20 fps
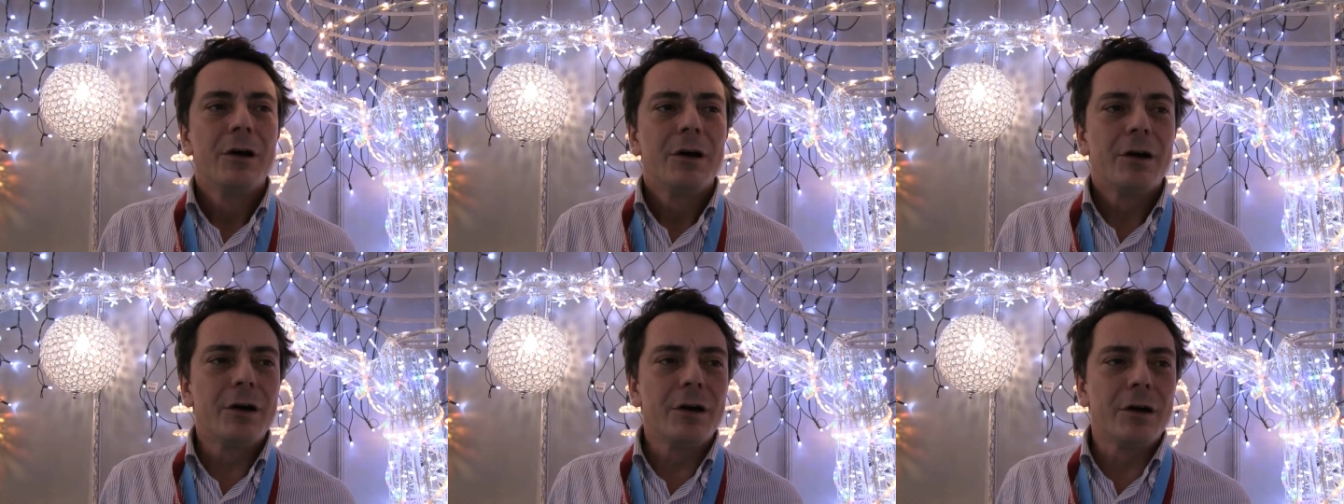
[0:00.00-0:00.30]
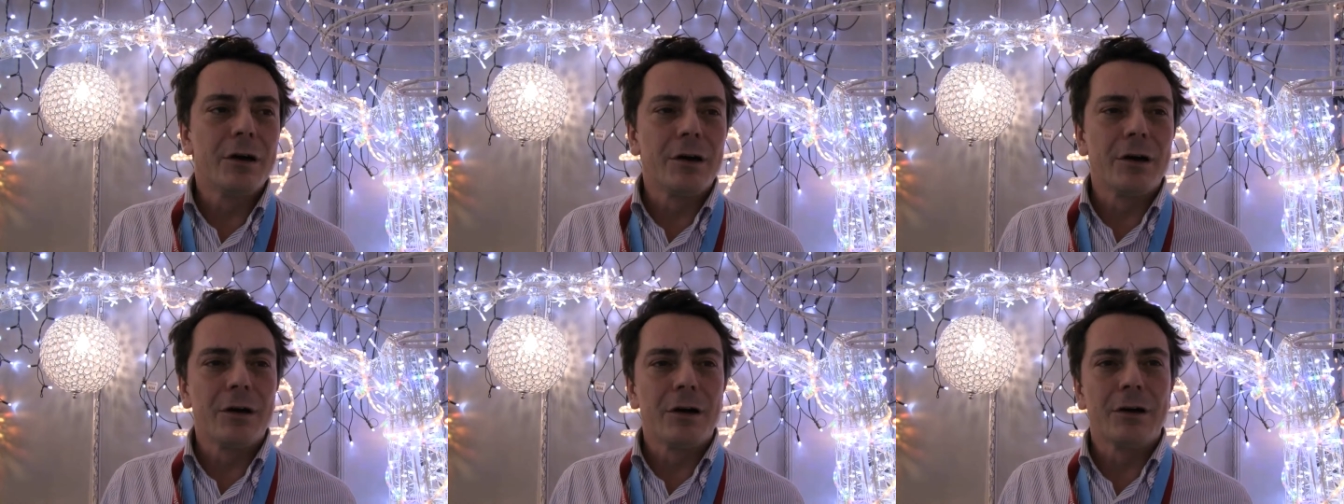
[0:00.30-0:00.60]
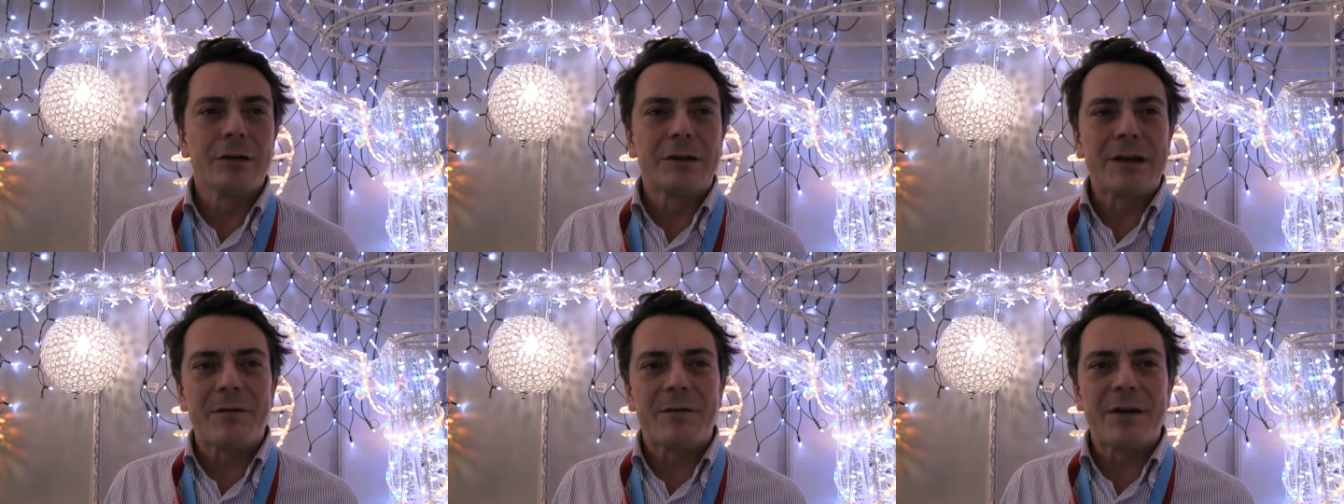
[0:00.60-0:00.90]

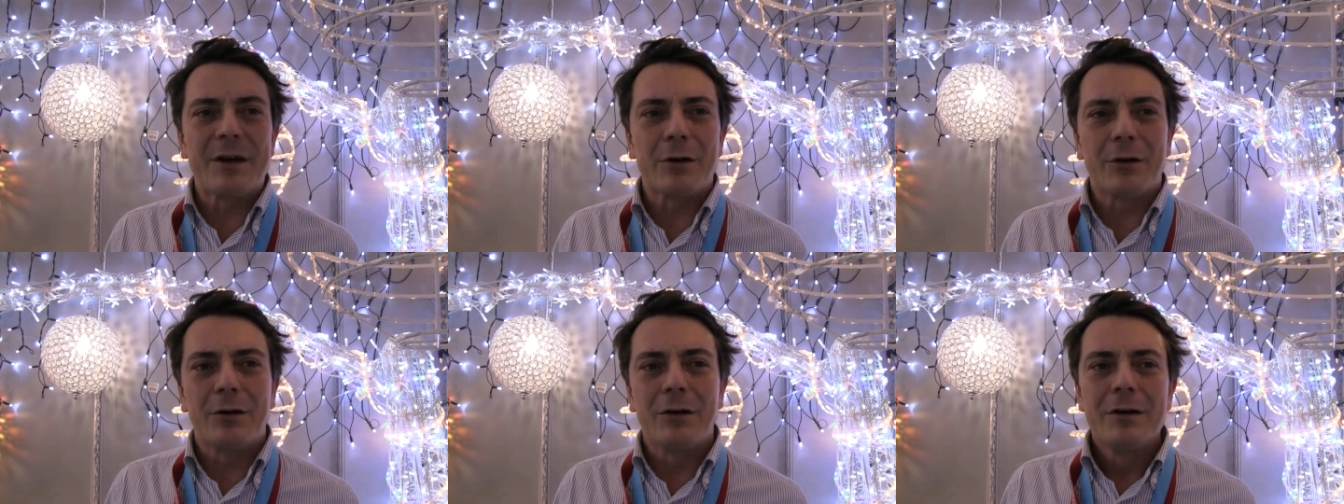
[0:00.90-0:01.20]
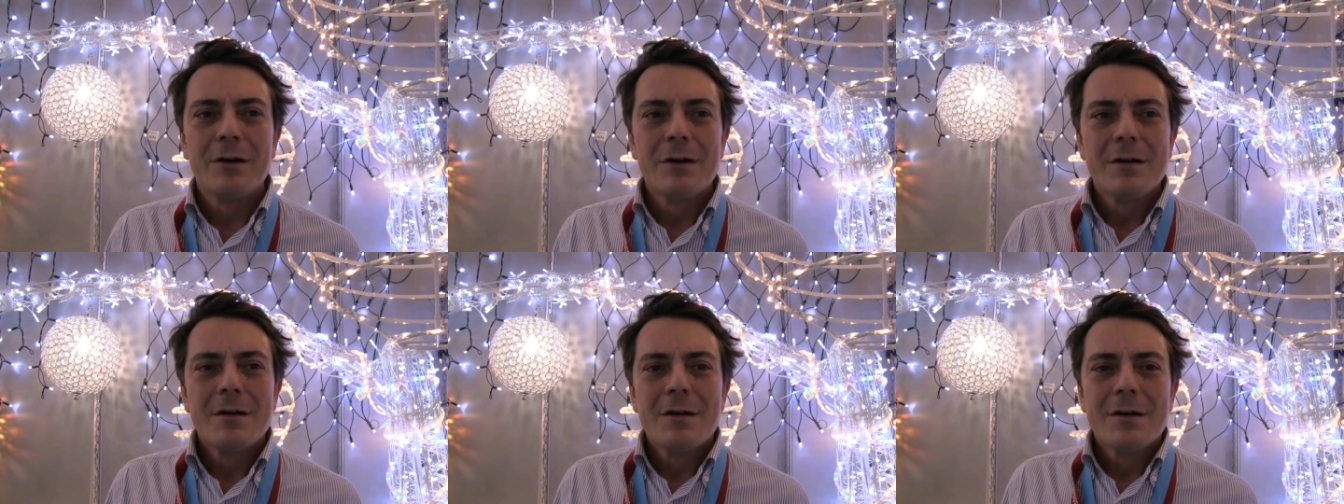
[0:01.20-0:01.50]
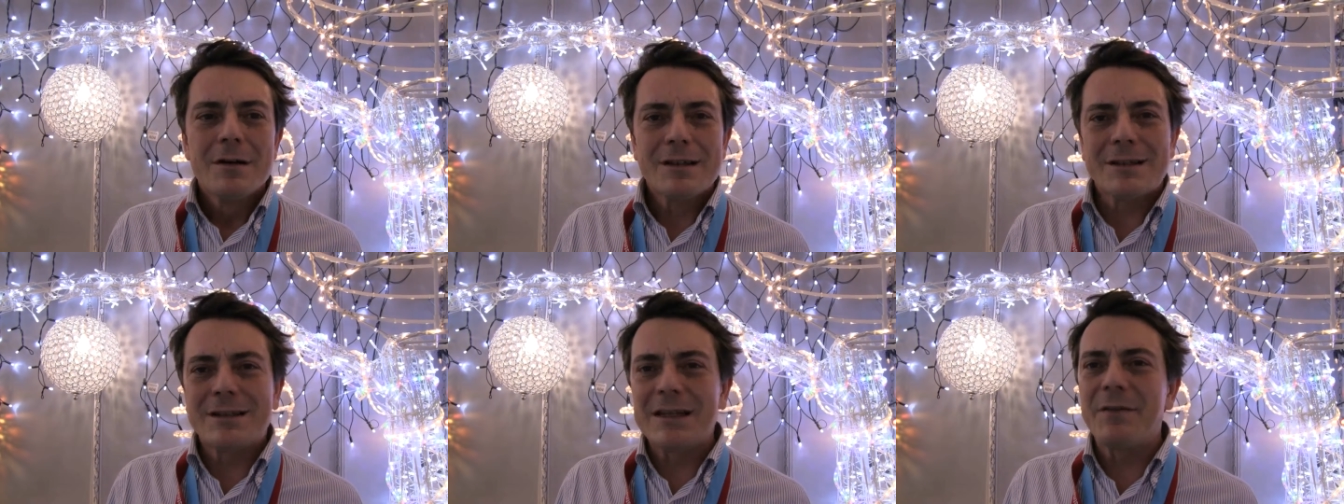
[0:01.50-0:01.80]
eh, davvero
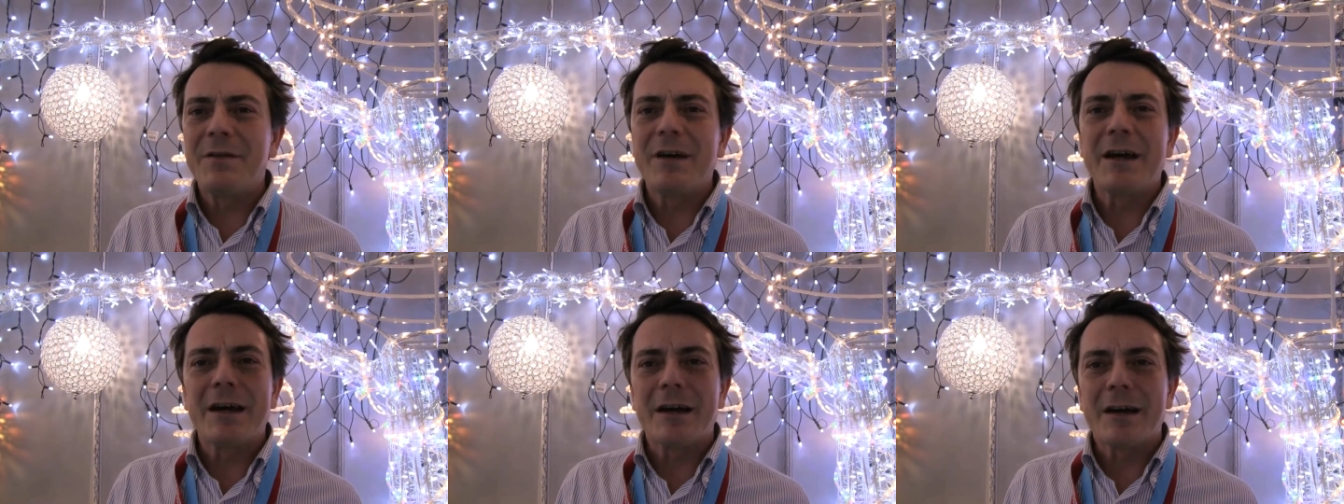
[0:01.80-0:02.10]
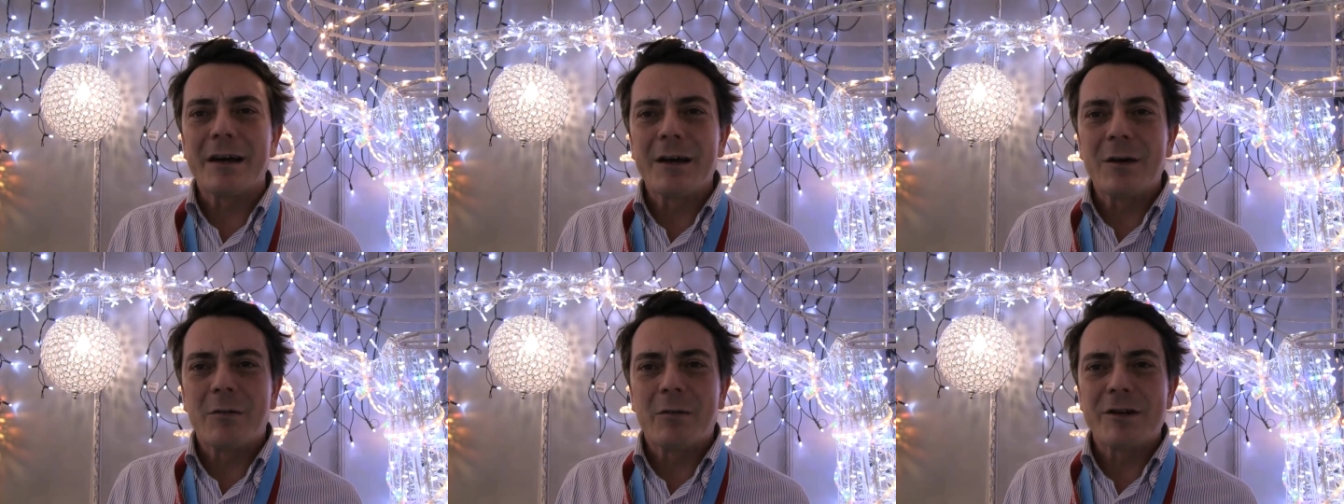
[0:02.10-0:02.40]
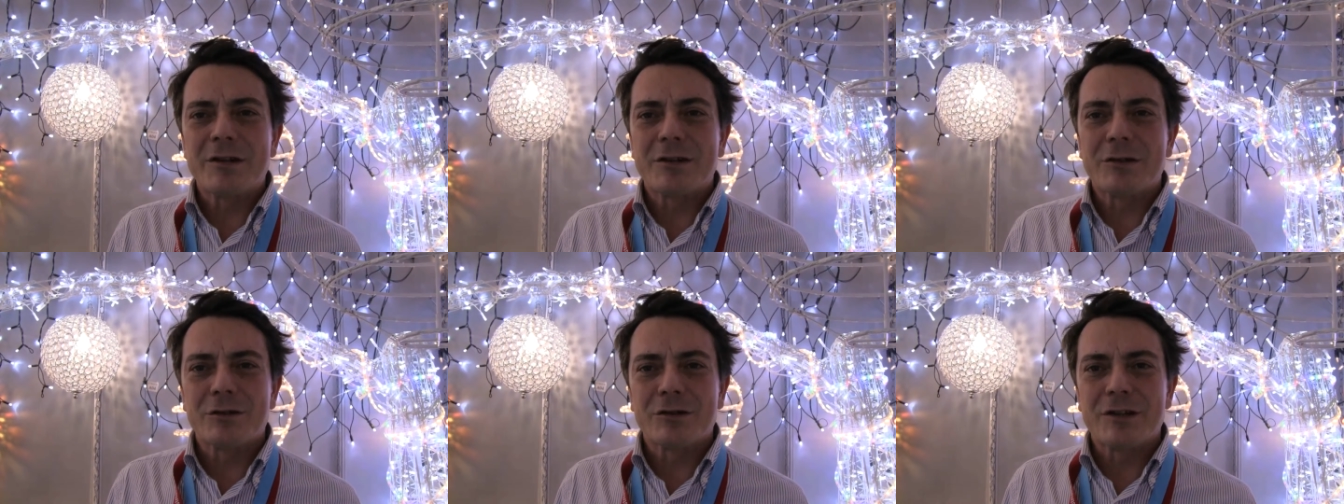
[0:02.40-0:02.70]
severe in
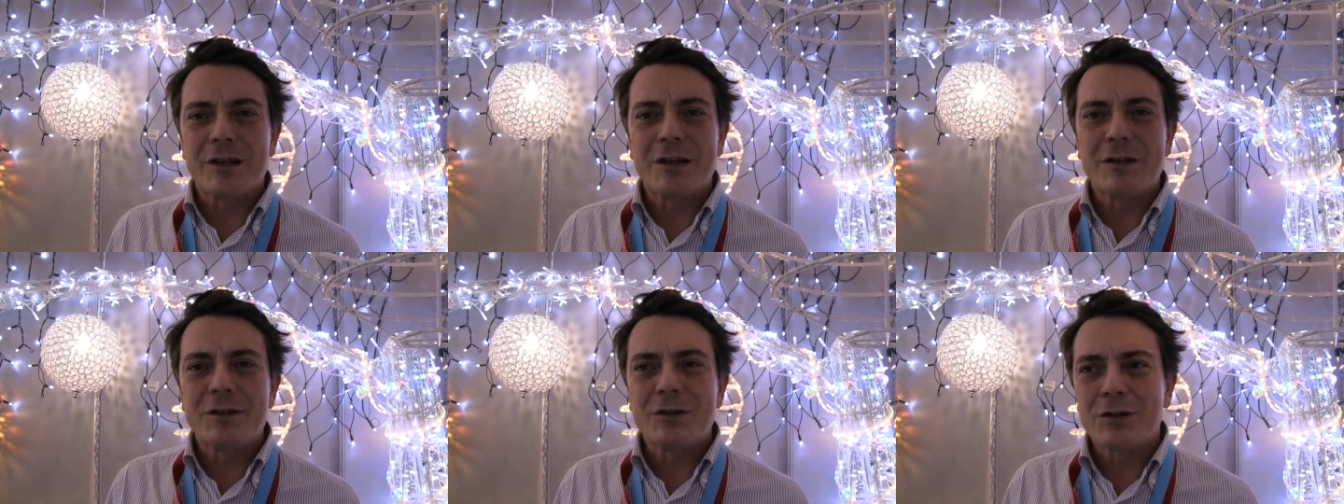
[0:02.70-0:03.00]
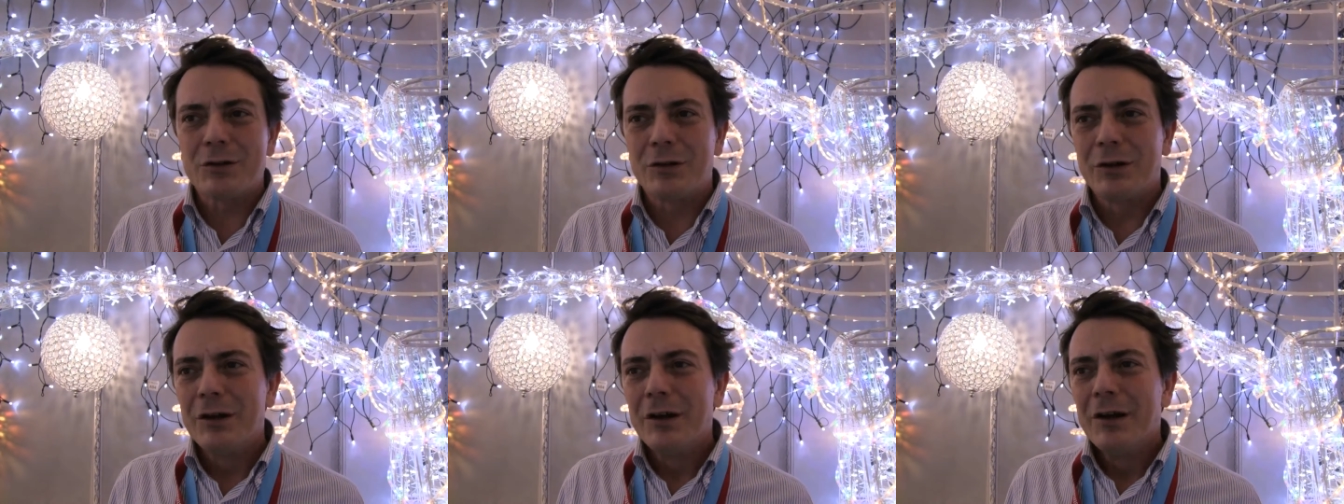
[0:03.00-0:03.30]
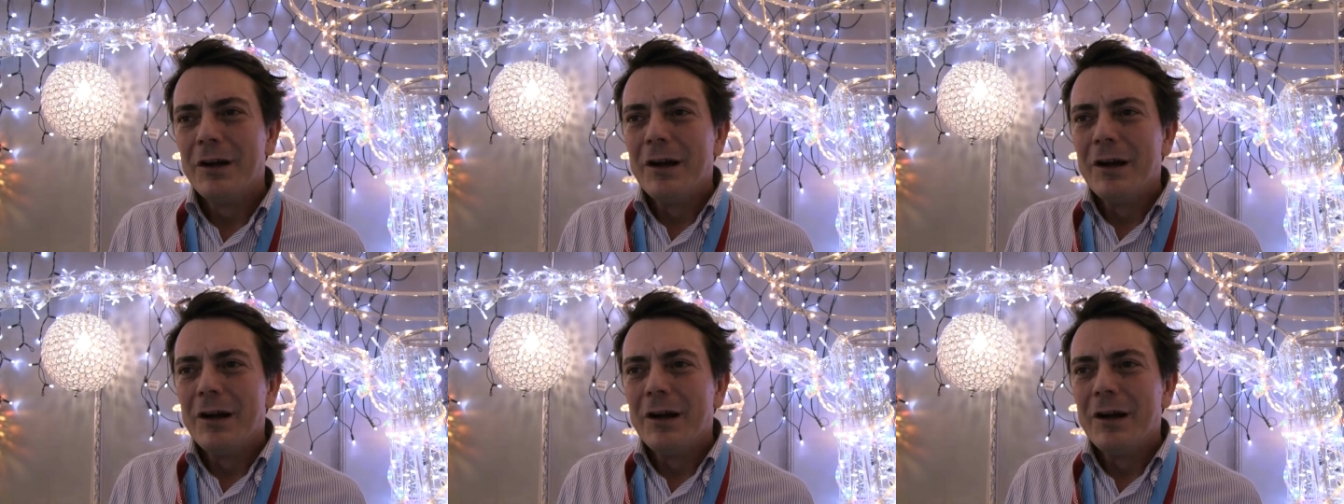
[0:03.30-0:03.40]
questo senso